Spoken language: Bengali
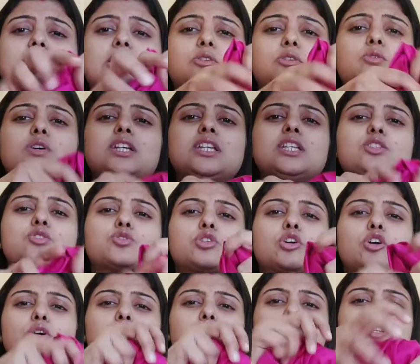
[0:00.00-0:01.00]
এই দেখো কি
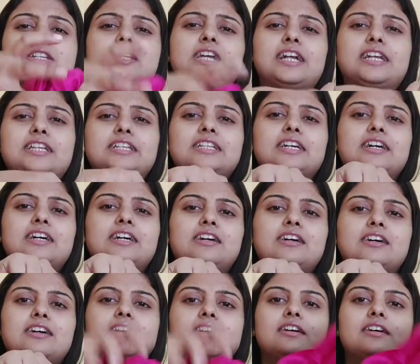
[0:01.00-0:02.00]
সফট শাড়িটা
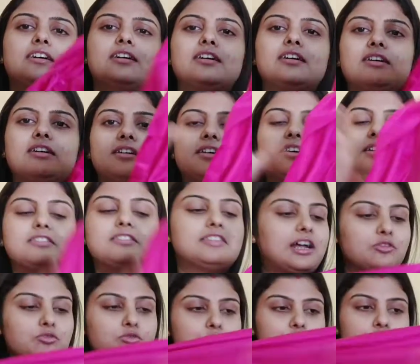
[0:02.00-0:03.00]

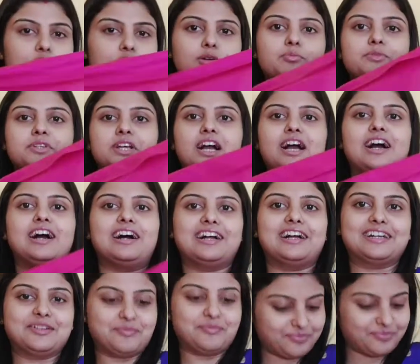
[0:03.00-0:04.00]
দারুণ সফট আর
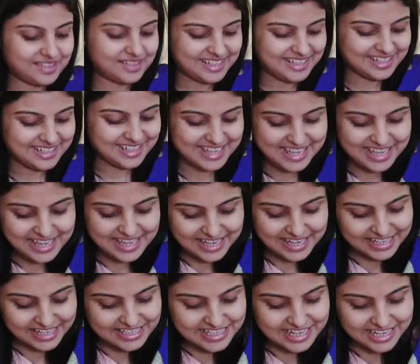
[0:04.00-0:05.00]

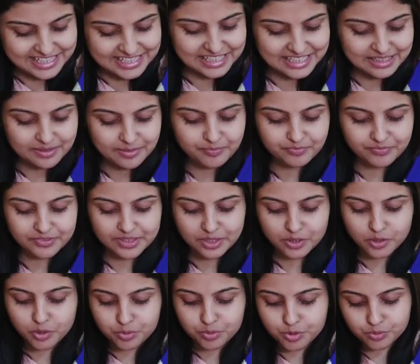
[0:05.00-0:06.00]
এই শাড়িটা
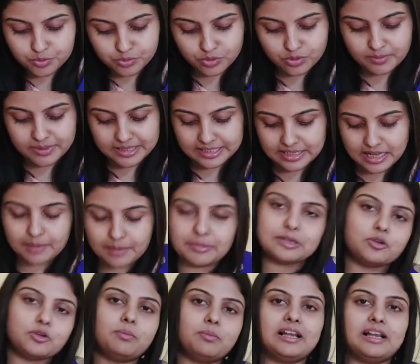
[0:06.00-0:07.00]
খুব সুন্দর মানে আমার
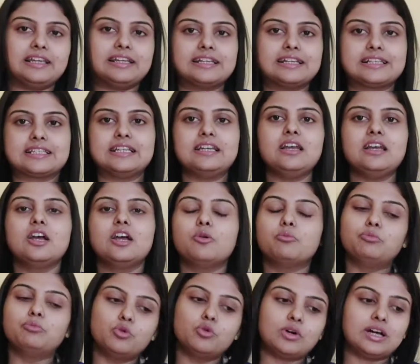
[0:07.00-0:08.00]
খুব ভালো লেগেছে
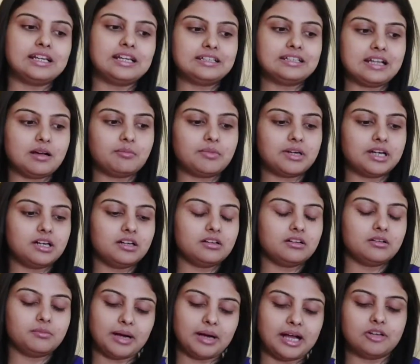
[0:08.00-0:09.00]
ব্লু কালারটা আমার
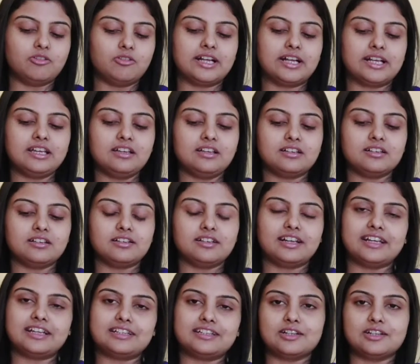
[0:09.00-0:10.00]
ভালো লাগে
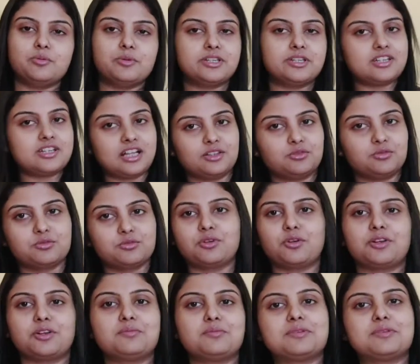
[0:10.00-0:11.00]
এর থেকেও বেশি শান্তনুর
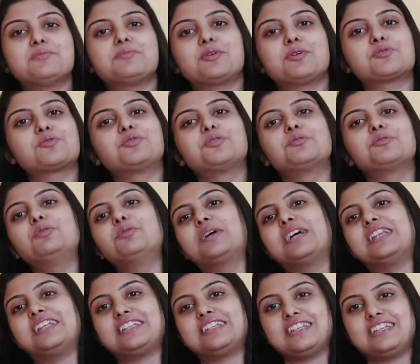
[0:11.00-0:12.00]
অনেক বেশি পছন্দ ব্লু
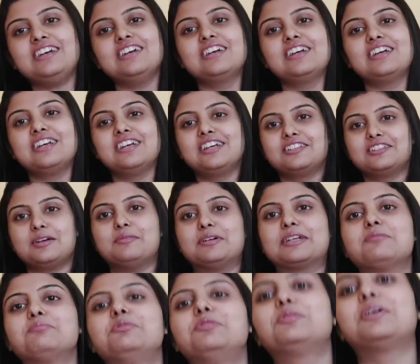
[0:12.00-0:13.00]
কালারটা তো আমাকে
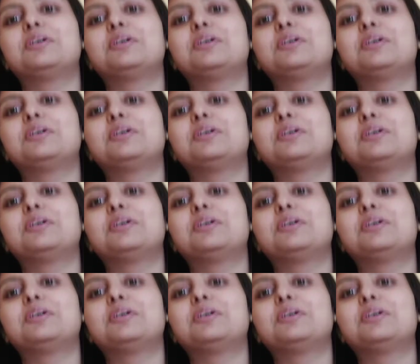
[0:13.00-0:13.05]
ব্লু